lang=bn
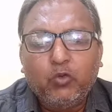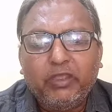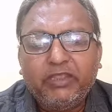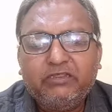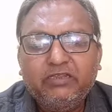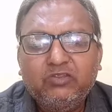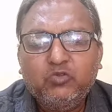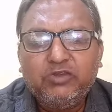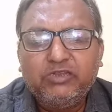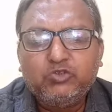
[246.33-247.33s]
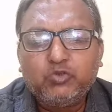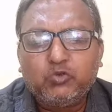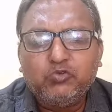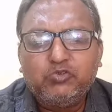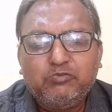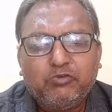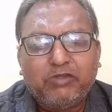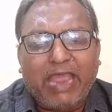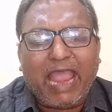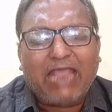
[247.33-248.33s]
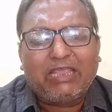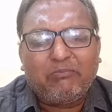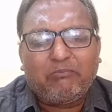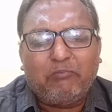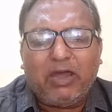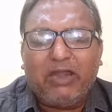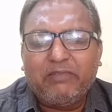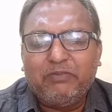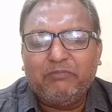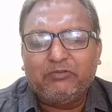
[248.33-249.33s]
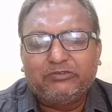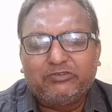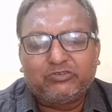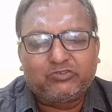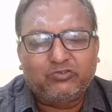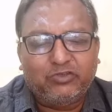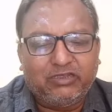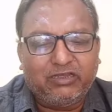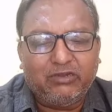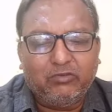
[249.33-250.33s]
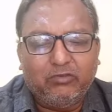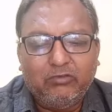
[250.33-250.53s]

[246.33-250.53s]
কয়েকদিন ধরে জনজীবন একেবারে বিপর্যস্ত হয়ে গেল